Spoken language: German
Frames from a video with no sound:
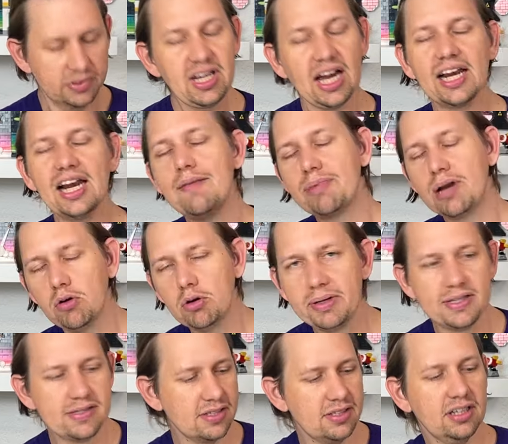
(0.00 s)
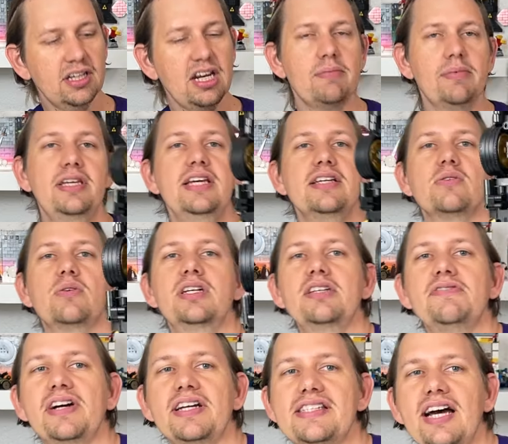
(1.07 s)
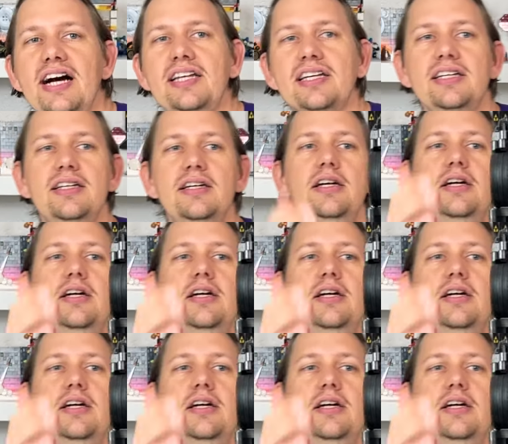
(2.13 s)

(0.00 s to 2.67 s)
Ja klar, blaue Pins sind drin, aber hier ist sogar ein Differential drin.